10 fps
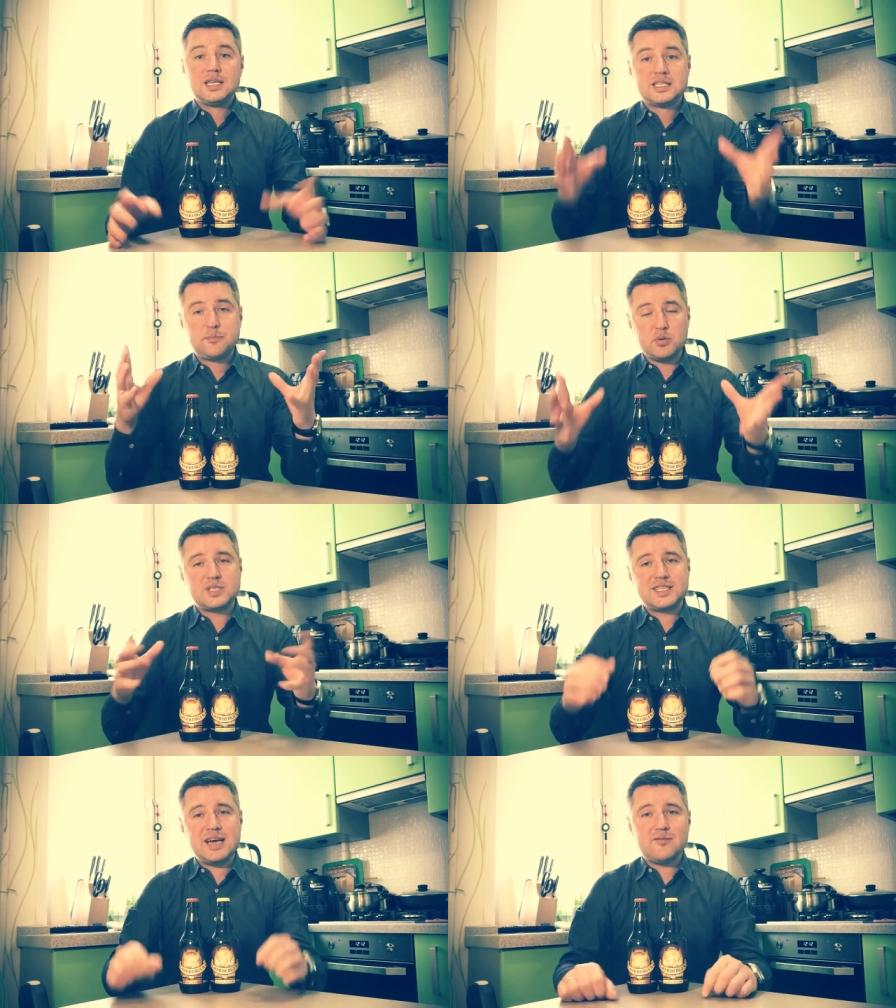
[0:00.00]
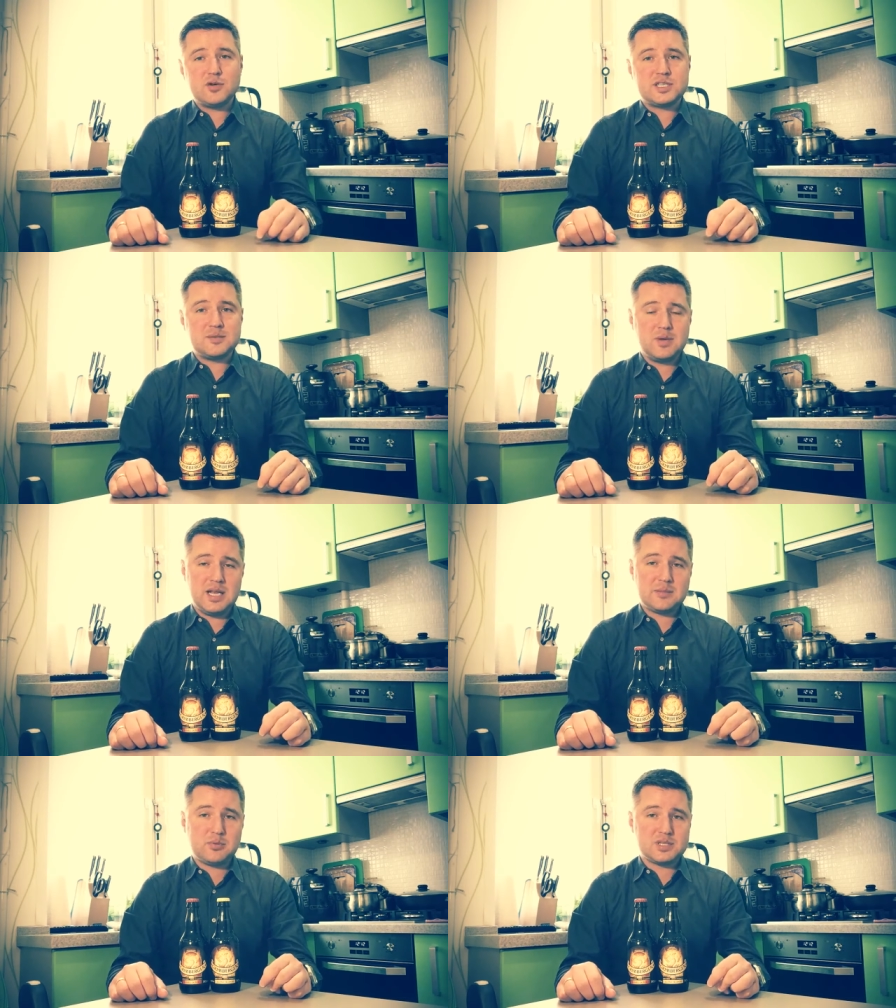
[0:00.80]
Спустя 8
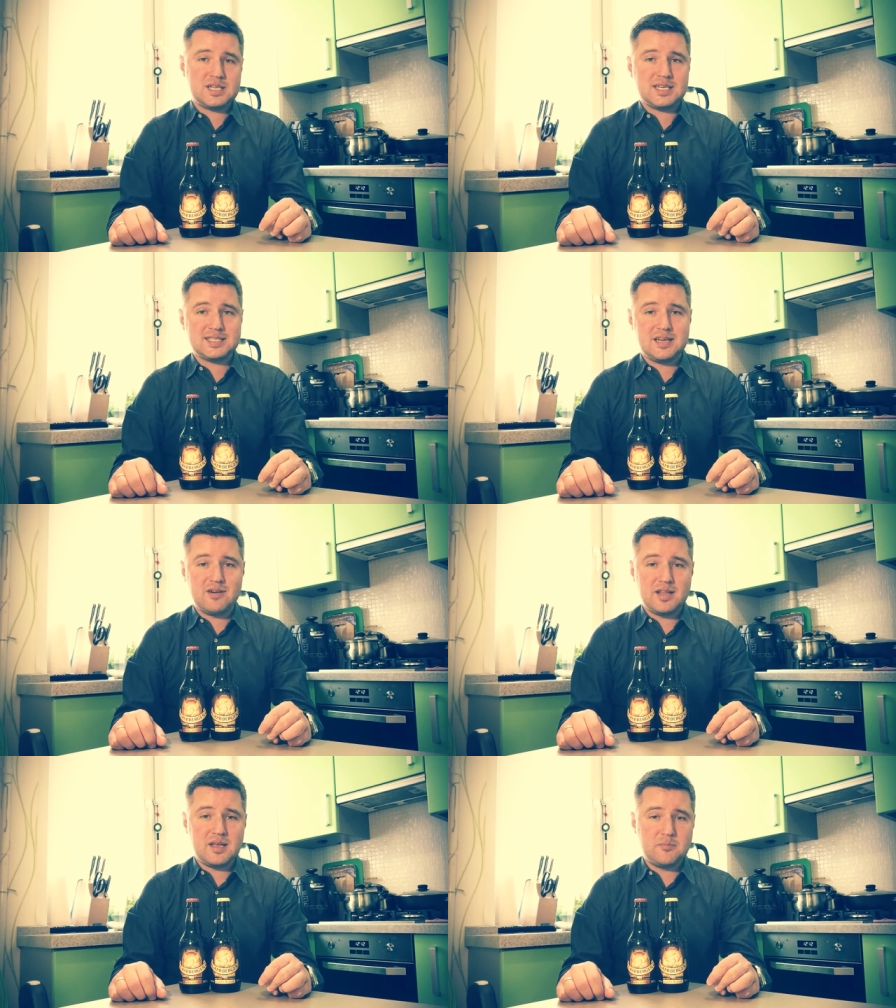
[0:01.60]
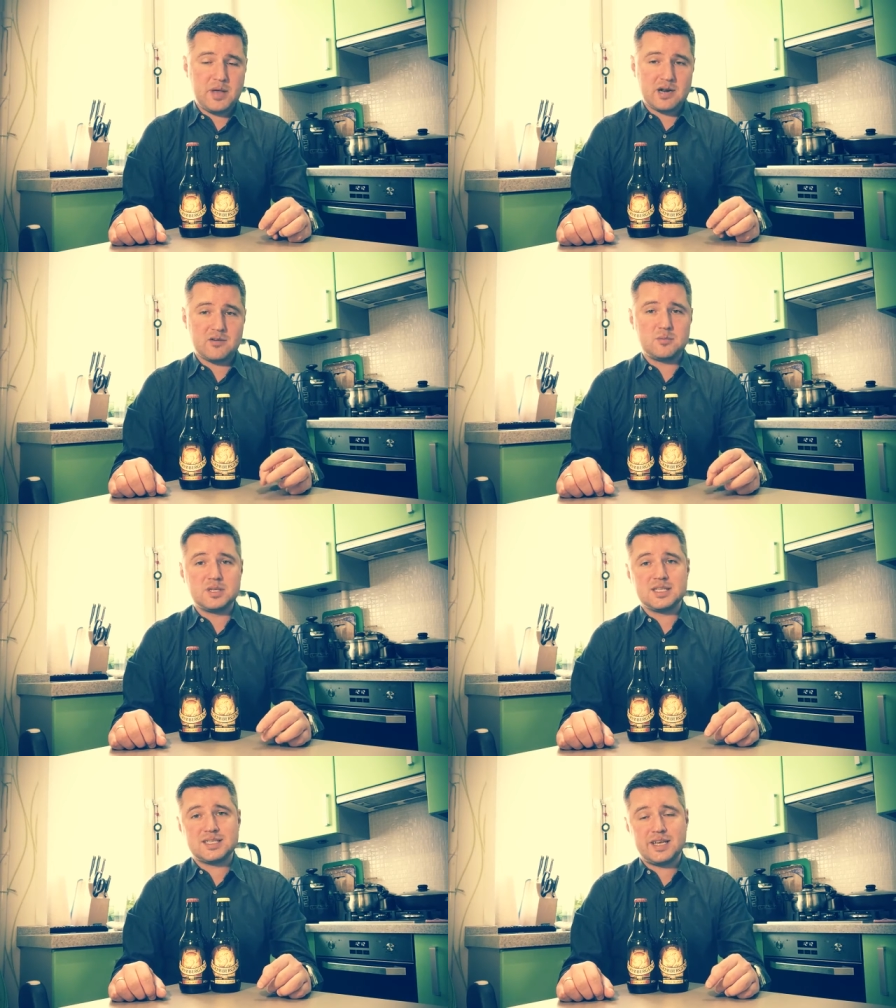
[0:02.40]
лет после основания первого
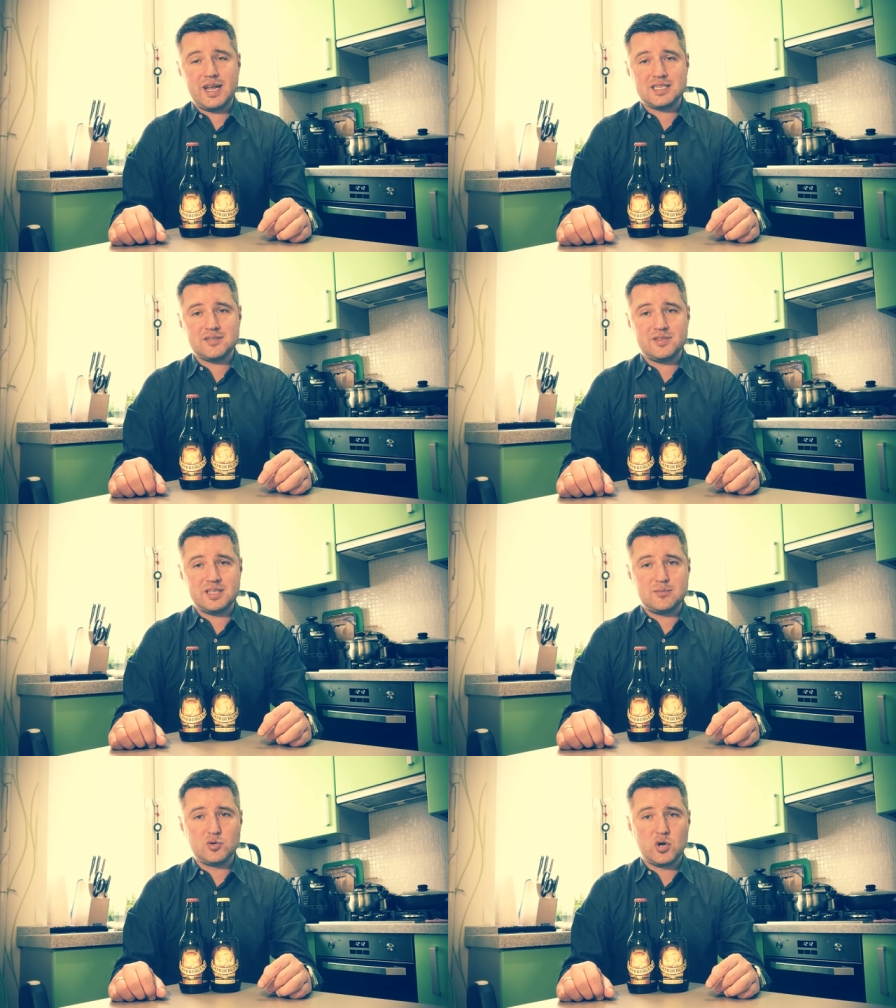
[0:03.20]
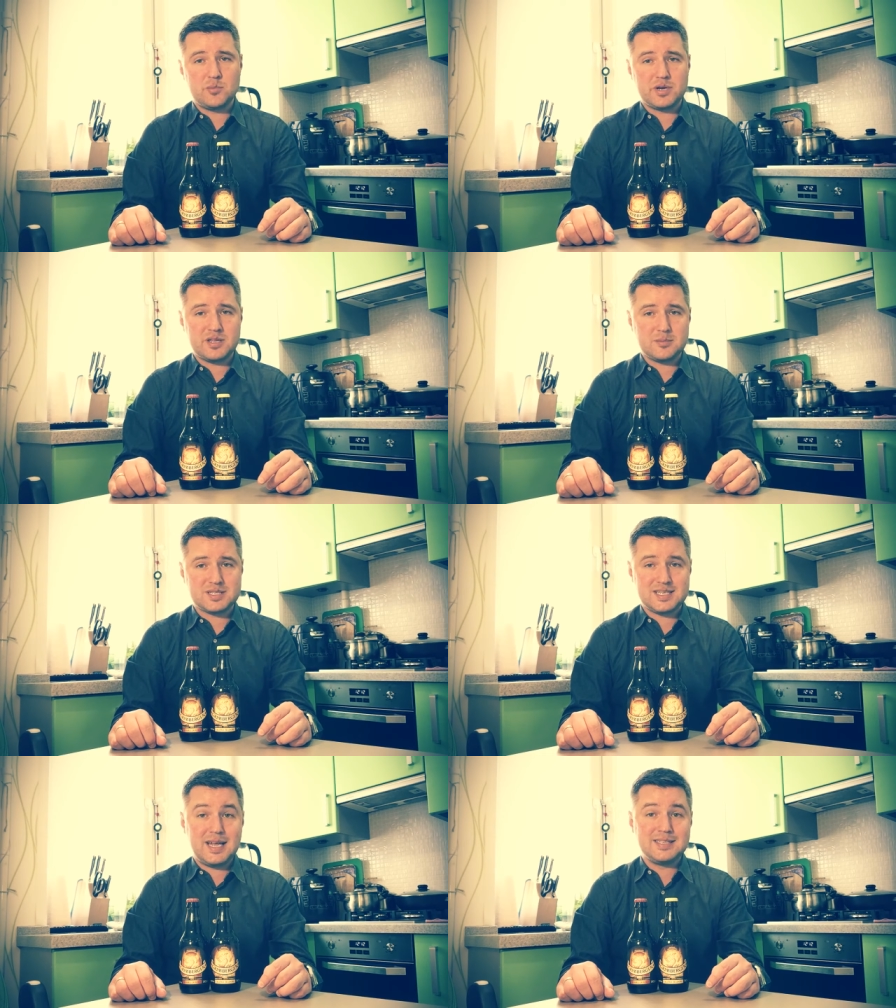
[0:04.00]
монастыря святым Норбертом
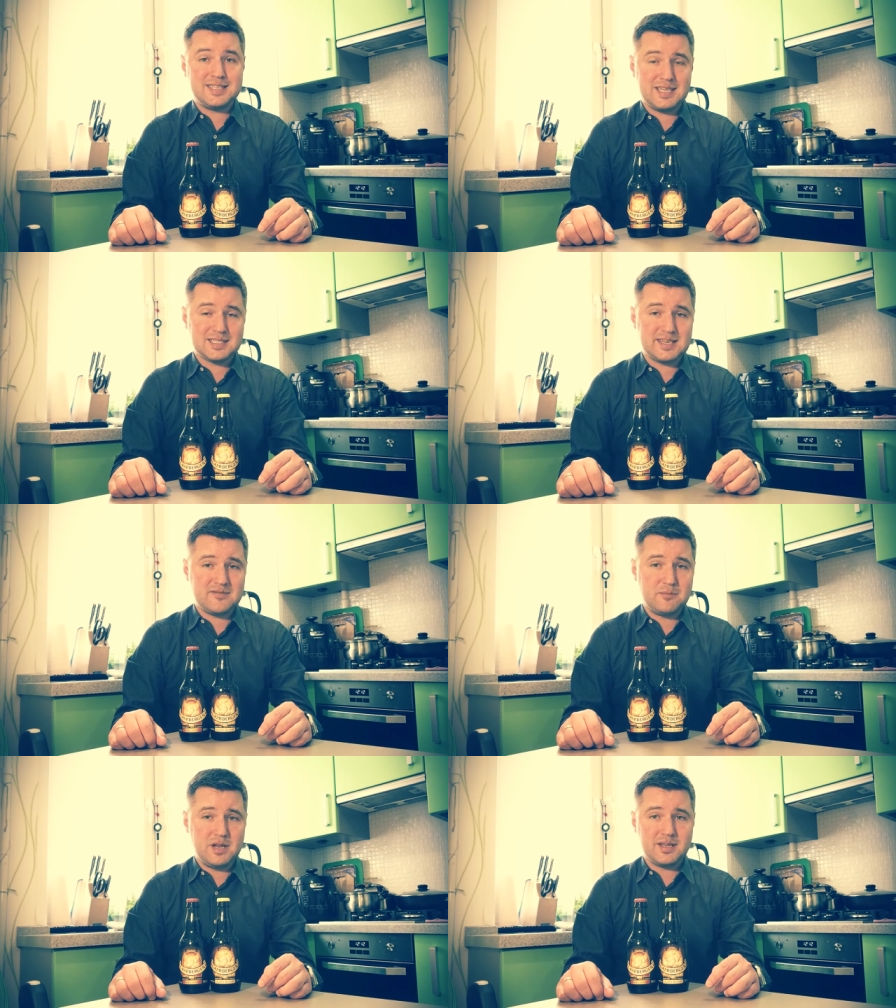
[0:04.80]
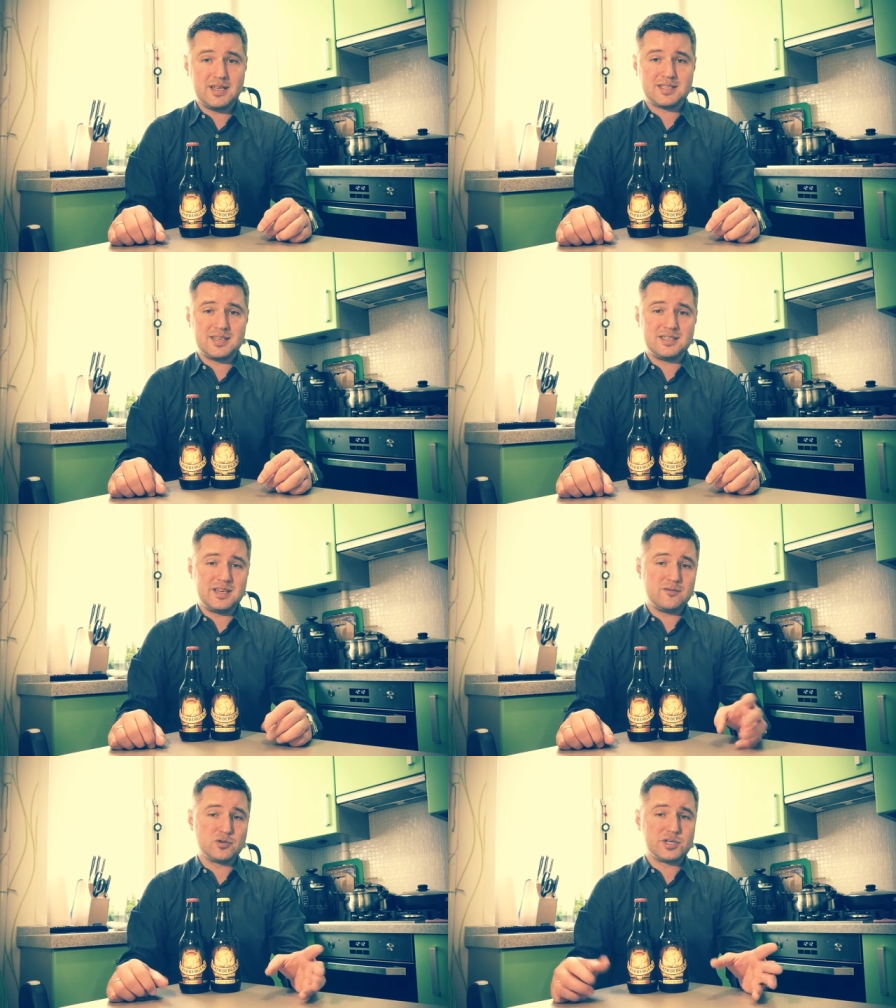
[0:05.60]
Ксантенским в бельгийской
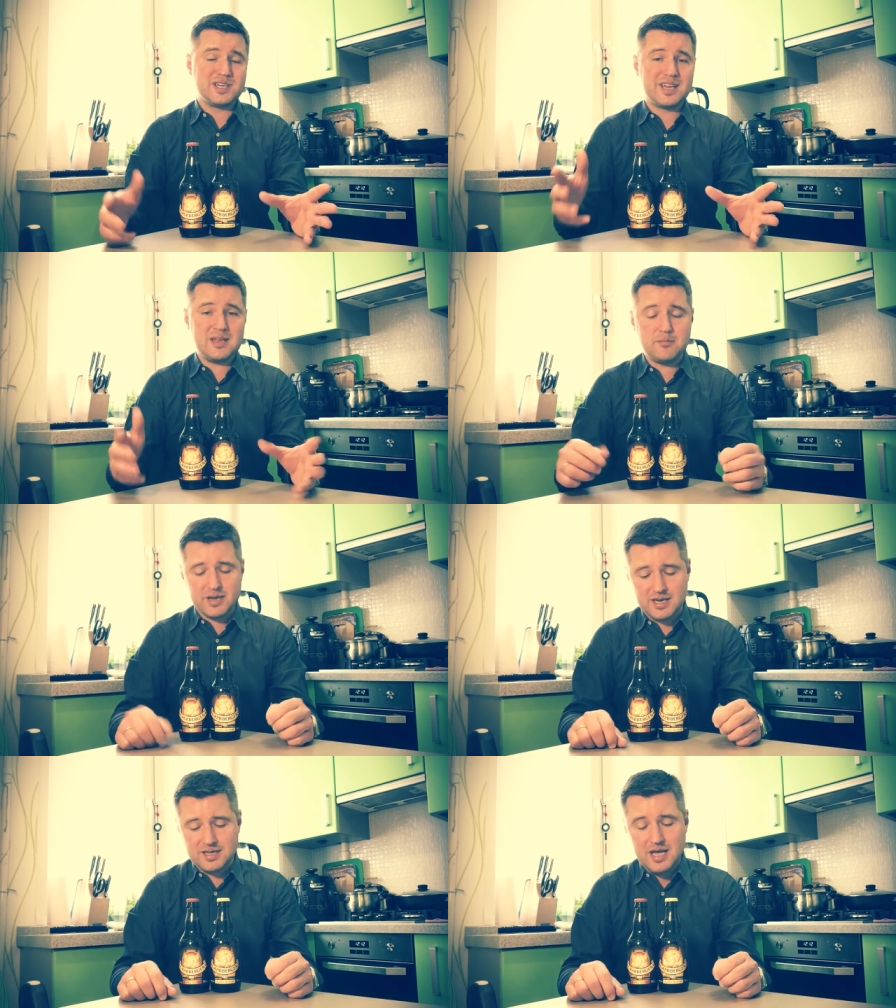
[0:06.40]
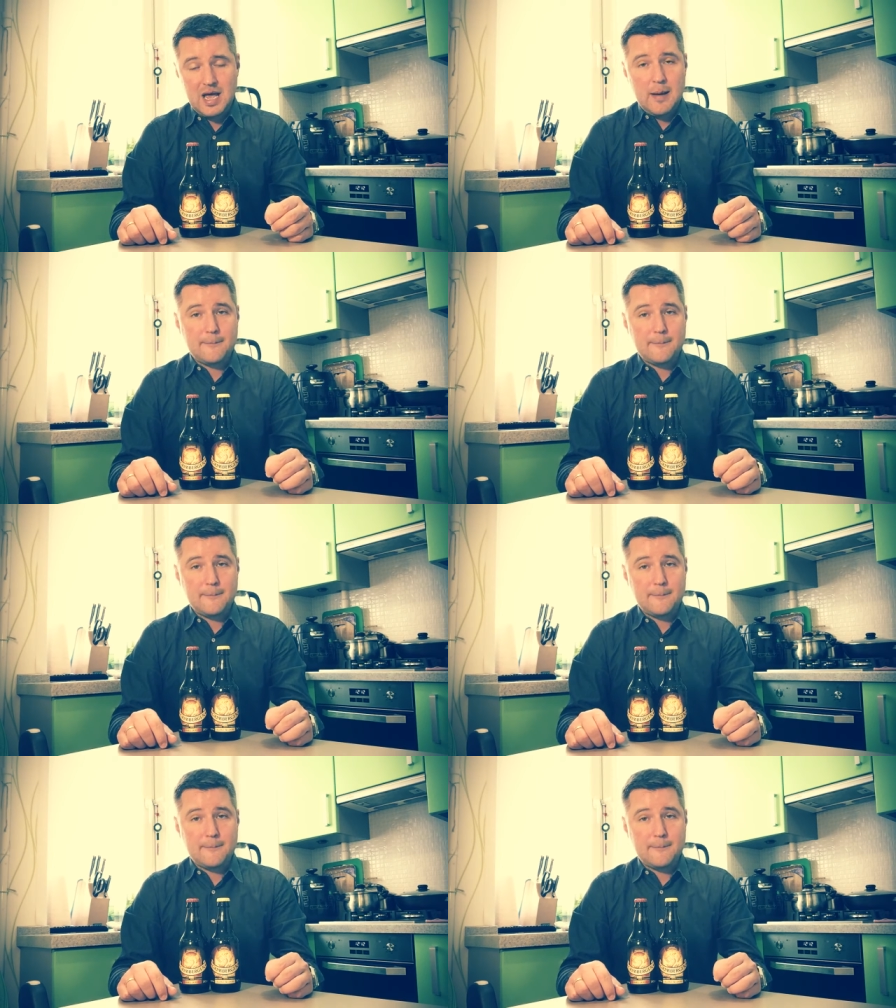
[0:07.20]
деревушке Гримберген,